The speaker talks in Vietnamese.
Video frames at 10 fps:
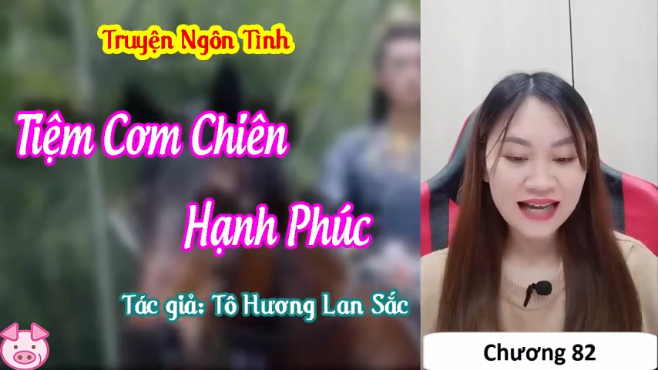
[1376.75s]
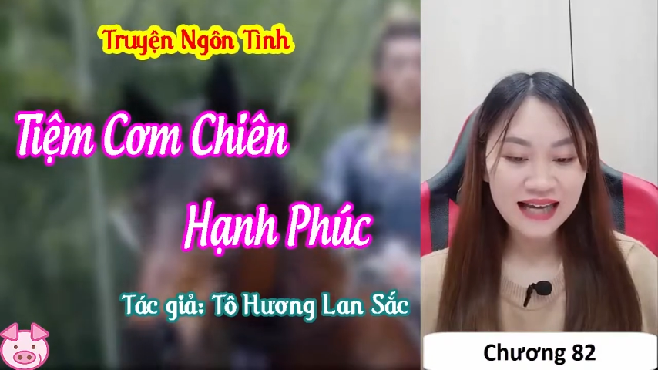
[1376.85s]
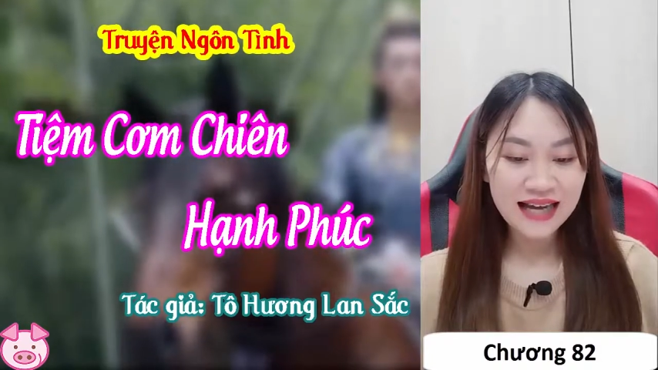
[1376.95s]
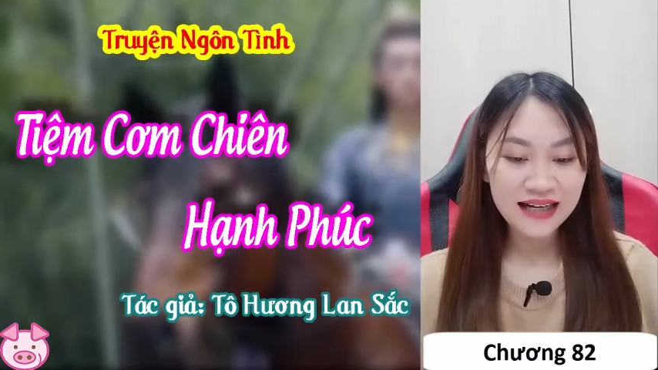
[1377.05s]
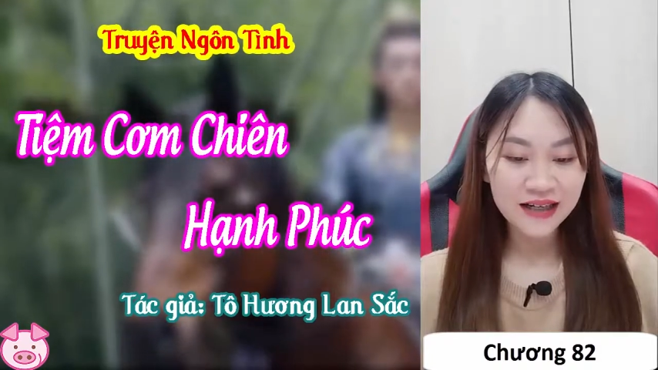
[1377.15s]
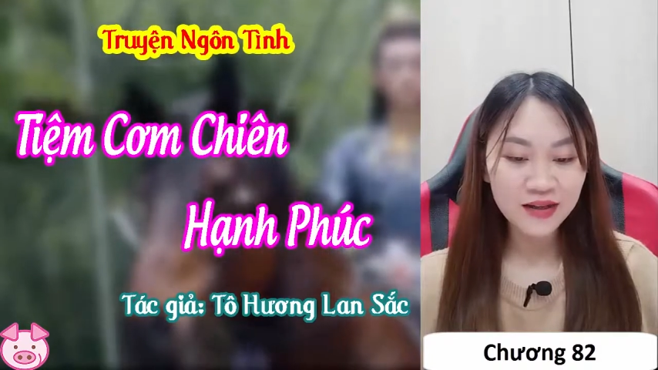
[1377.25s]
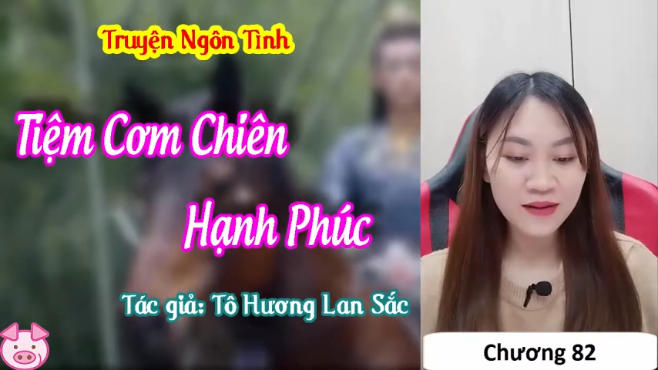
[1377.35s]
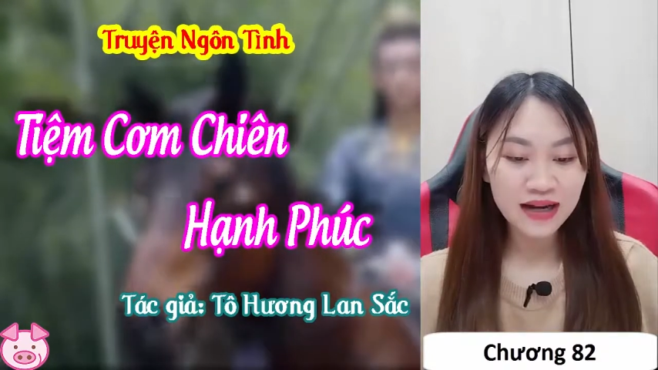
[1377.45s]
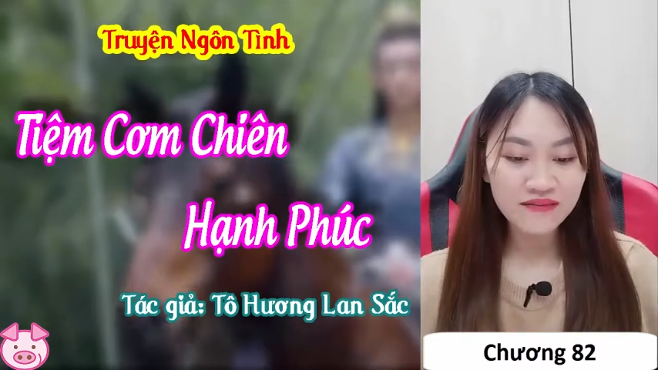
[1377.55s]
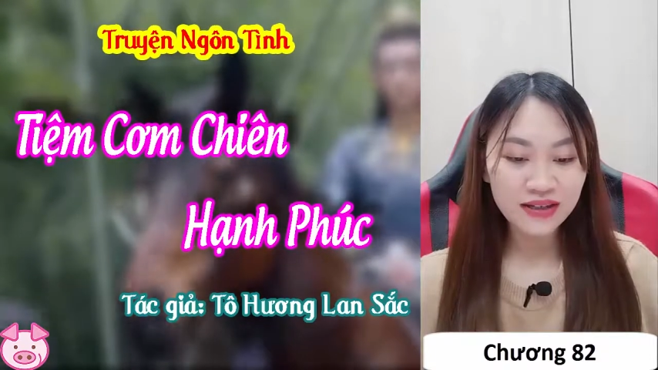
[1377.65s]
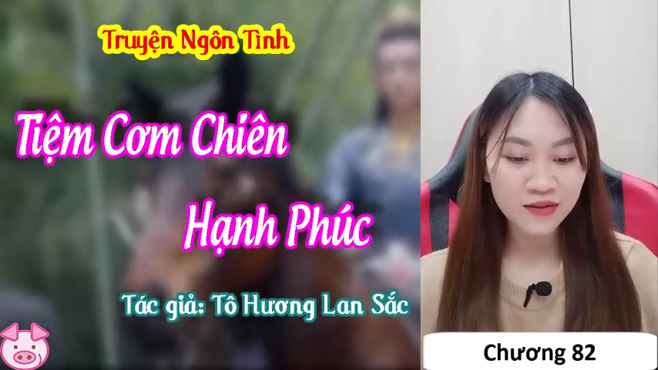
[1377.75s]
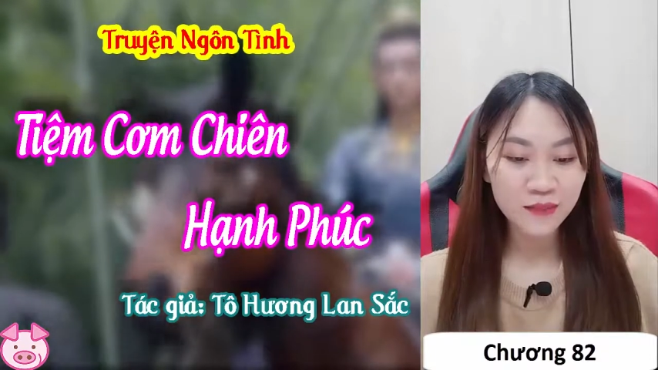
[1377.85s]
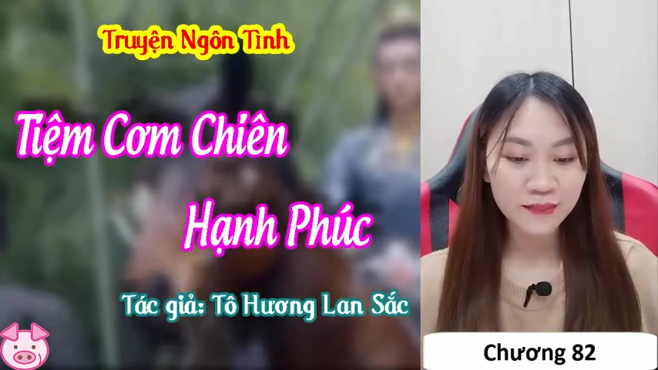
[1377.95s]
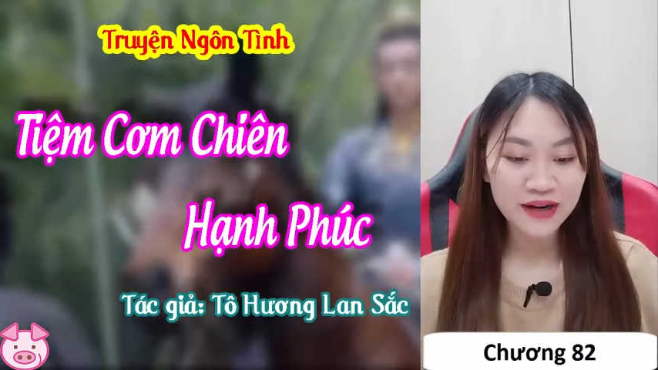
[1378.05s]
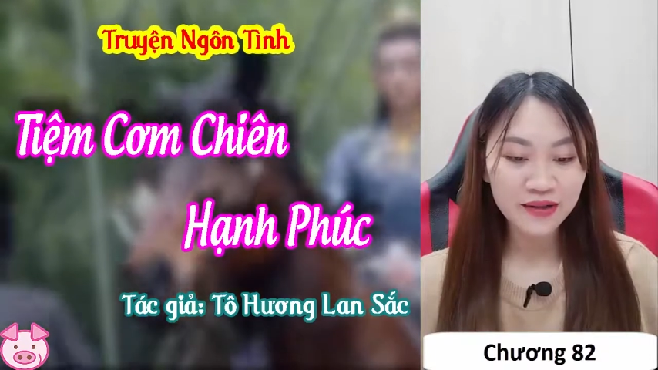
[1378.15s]
tại ngay đến đồ ăn vặt
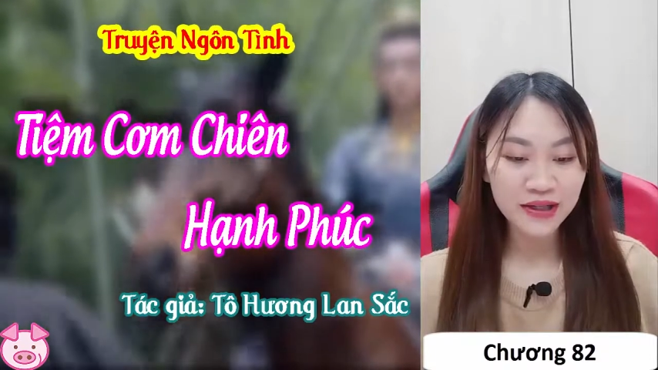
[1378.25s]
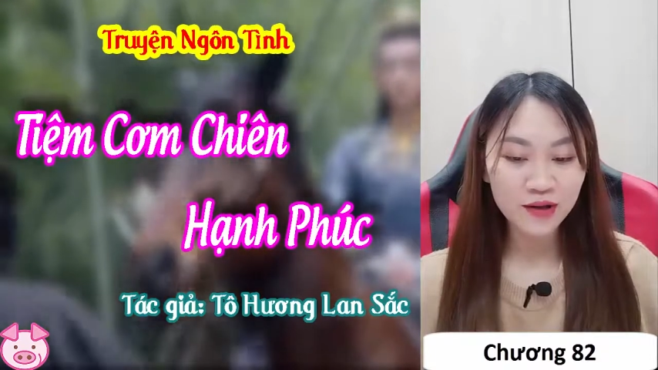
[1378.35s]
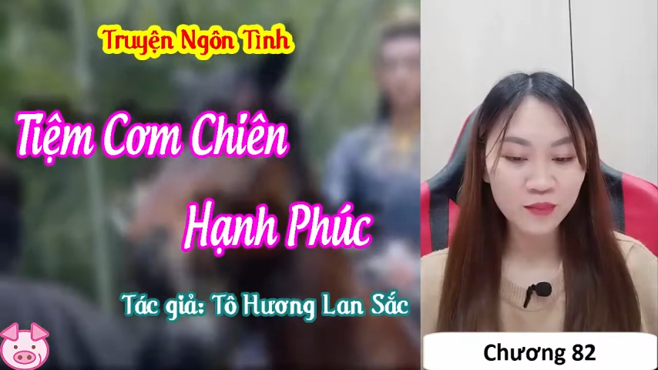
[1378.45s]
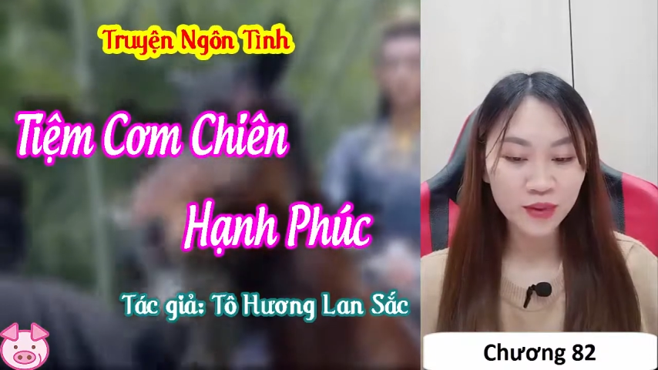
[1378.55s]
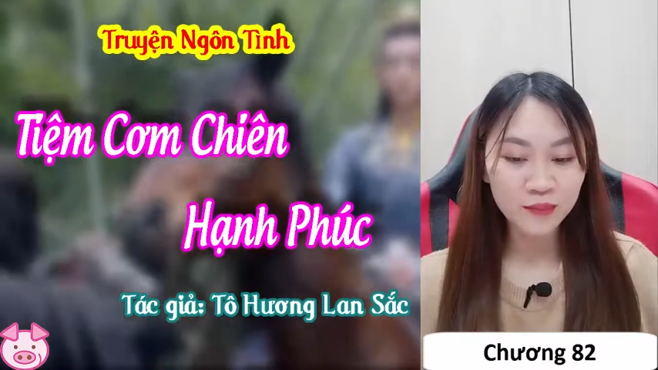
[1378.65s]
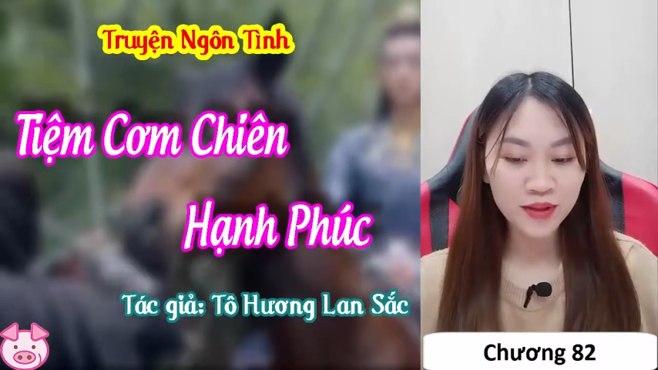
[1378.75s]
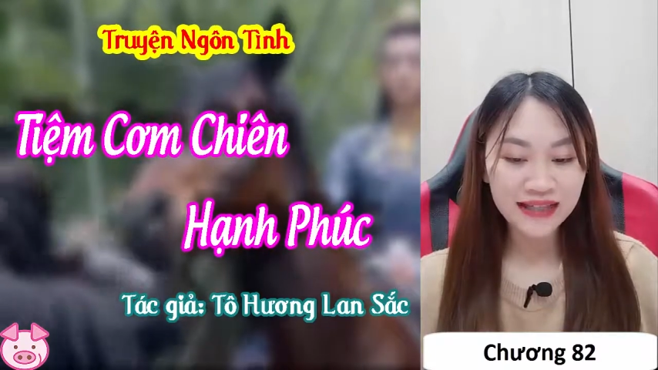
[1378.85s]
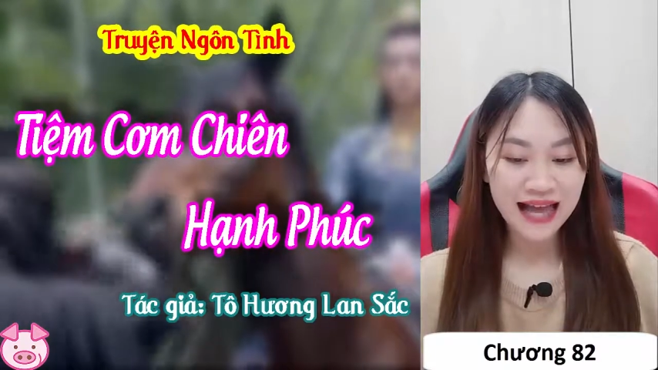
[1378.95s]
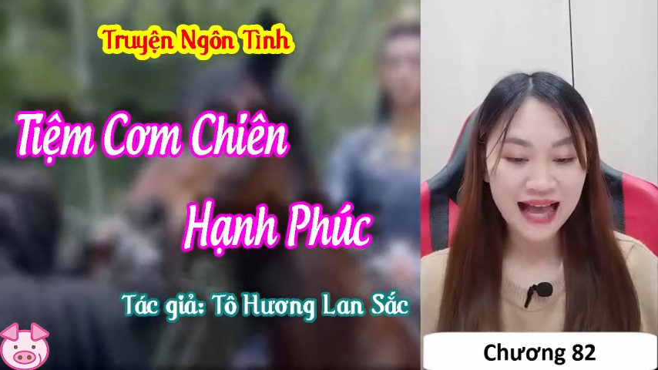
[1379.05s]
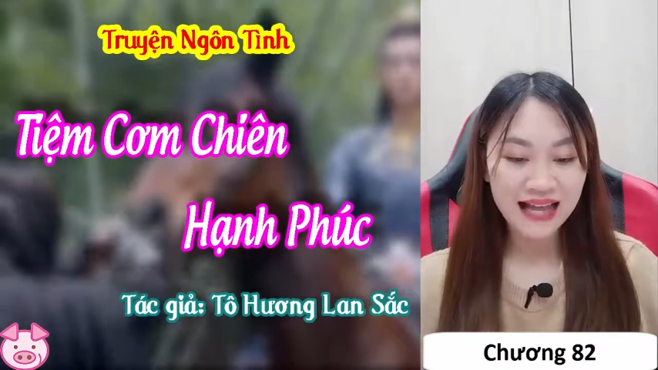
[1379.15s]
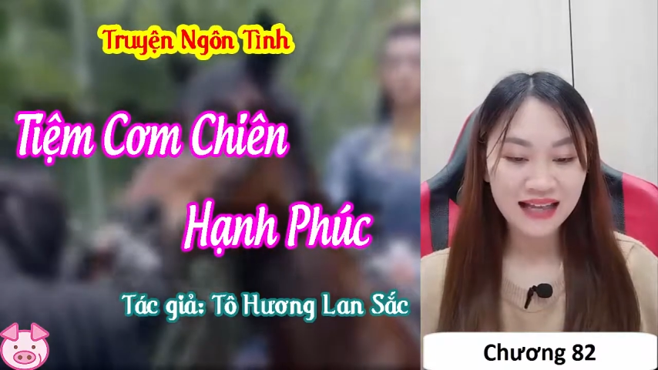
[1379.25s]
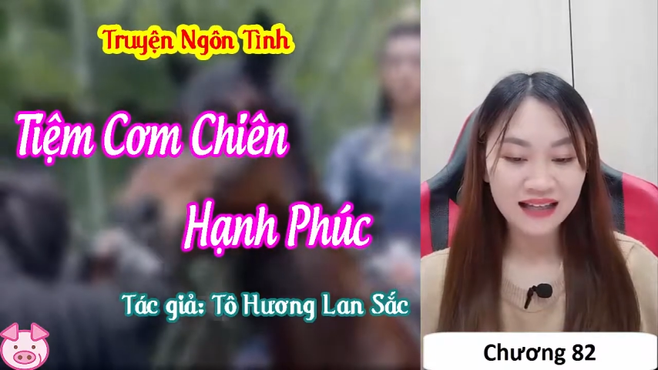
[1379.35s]
của mèo đều không muốn buông tha.